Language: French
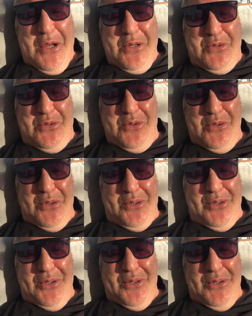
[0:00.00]

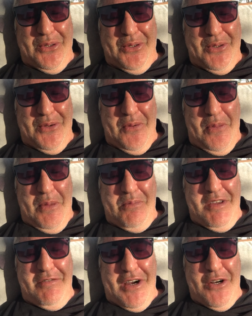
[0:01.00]
sur
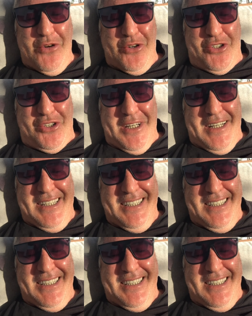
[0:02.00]
mes valoches.